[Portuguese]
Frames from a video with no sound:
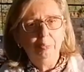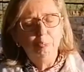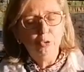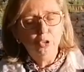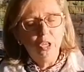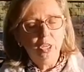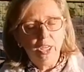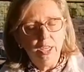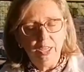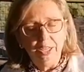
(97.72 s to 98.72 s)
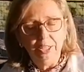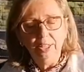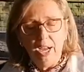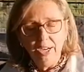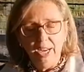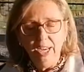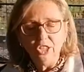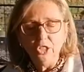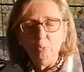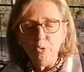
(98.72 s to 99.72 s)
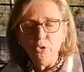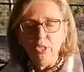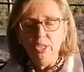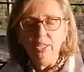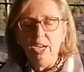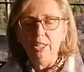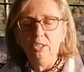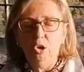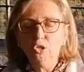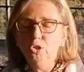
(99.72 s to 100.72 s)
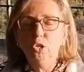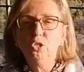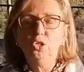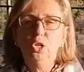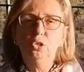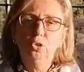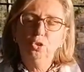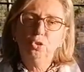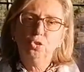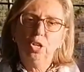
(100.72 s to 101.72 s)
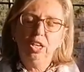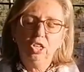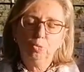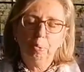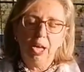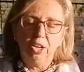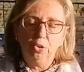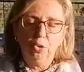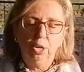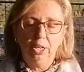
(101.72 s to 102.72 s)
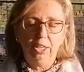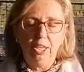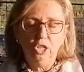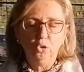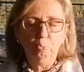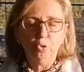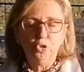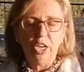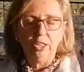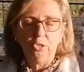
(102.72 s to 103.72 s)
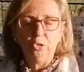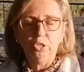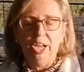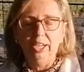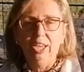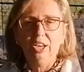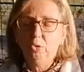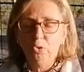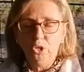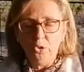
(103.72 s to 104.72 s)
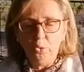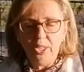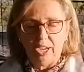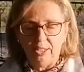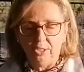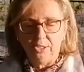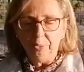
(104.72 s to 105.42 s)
por uh, darem esta oportunidade aos nossos alunos e espero uh, que este projeto tenha continuidade.